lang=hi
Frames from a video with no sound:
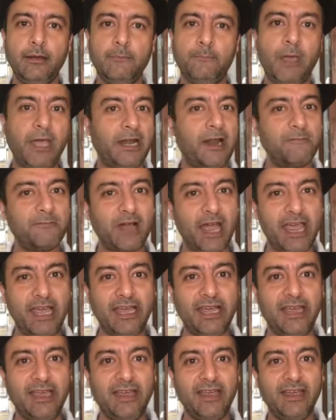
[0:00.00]
फिर हम
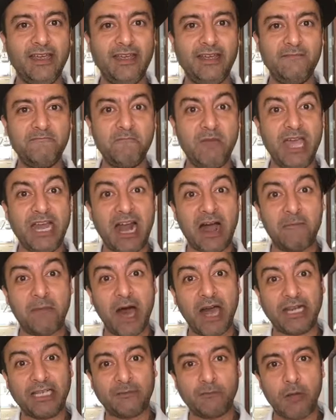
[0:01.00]
कहेंगे मेरा
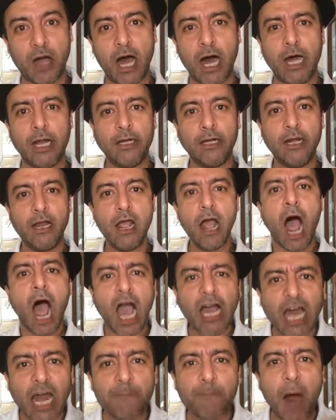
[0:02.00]
भारत महान
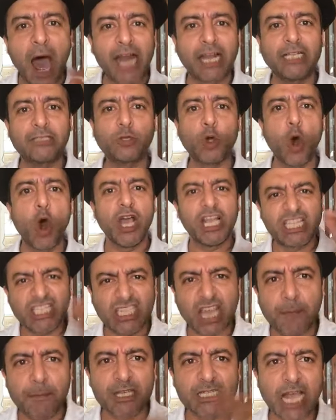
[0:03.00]
अगर भारत को
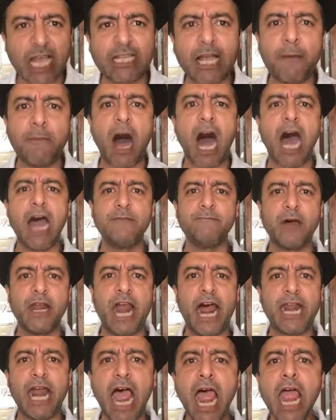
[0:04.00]
इससे भी ज्यादा महान
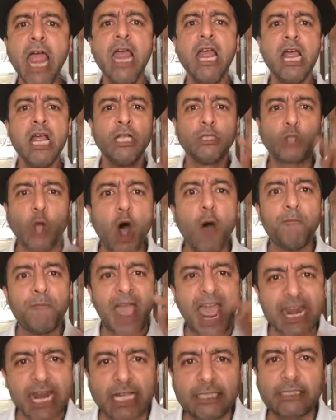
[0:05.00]
बनाना है तो
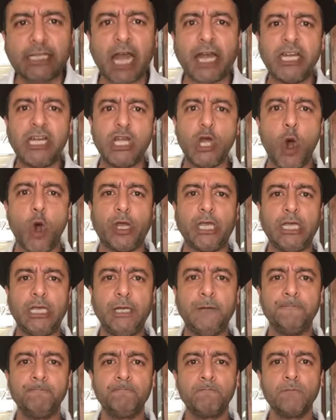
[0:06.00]
मेहनत करनी होगी
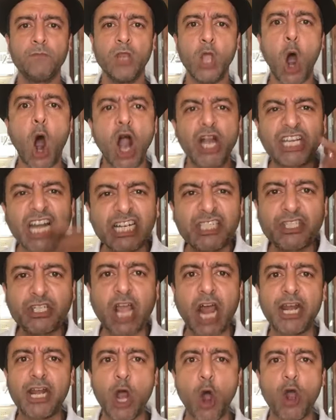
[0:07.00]
ऑडिट्स
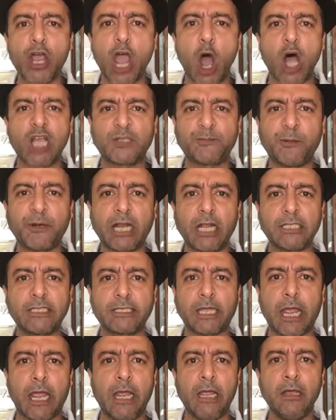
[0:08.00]
करने होंगे हॉस्पिटल्स
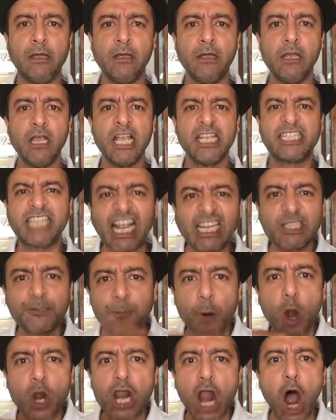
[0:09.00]
के सच
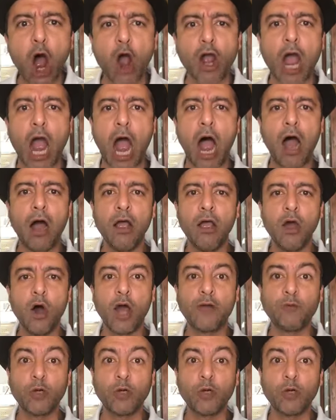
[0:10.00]
बोलना होगा और